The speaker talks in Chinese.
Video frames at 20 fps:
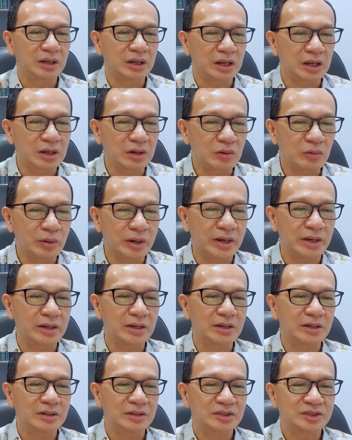因为
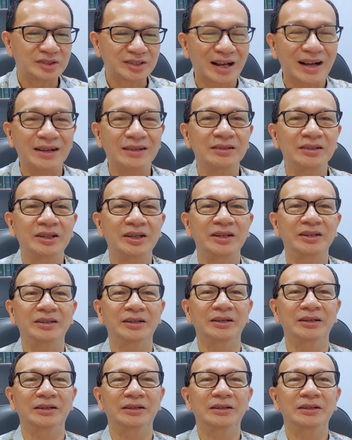上帝
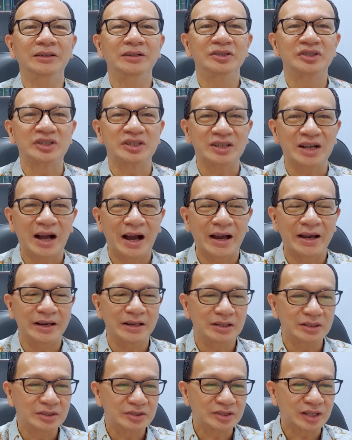的慈爱，
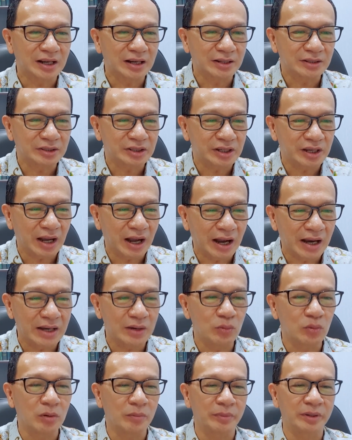上帝爱
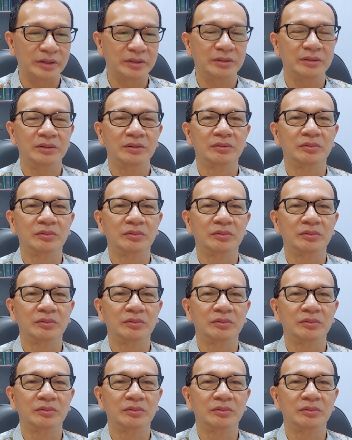我们，